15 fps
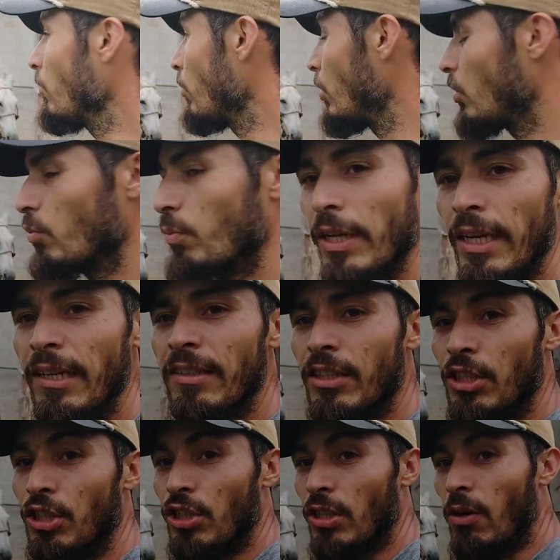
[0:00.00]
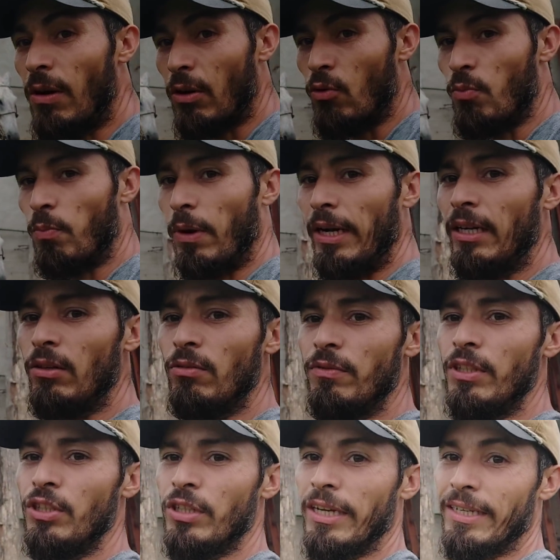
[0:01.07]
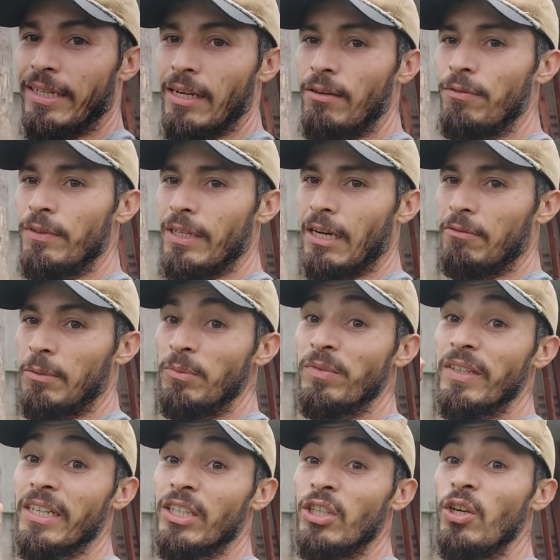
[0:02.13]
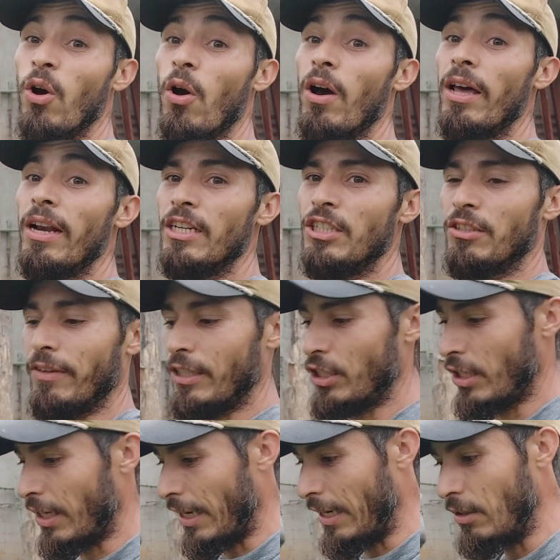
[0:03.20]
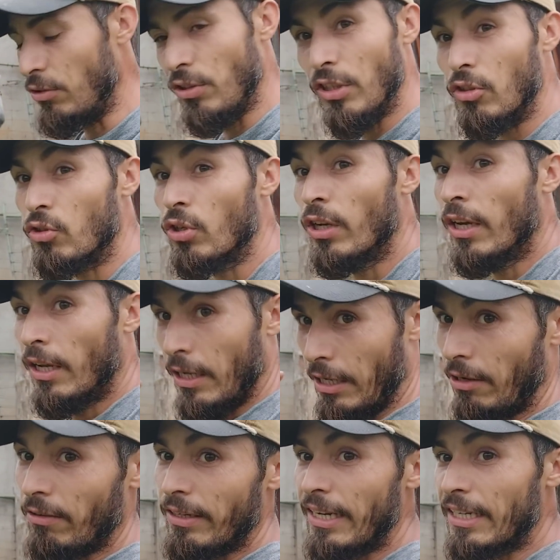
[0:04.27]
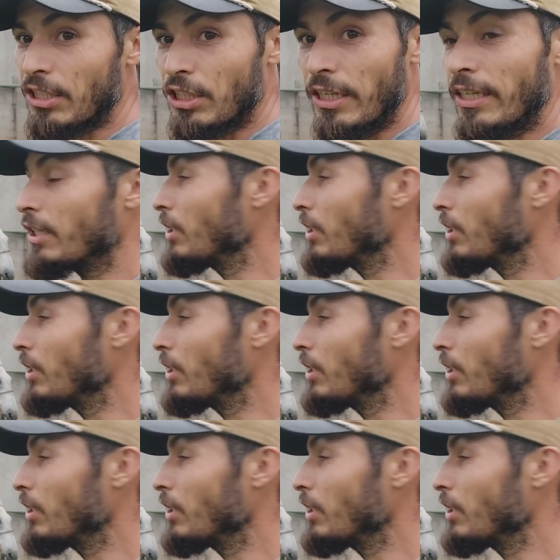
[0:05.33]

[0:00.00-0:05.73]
lá no sítio, beleza, gente? Então acompanha no vídeo até o final, vamos ver que hora a gente vai chegar lá no sítio. Eu até achei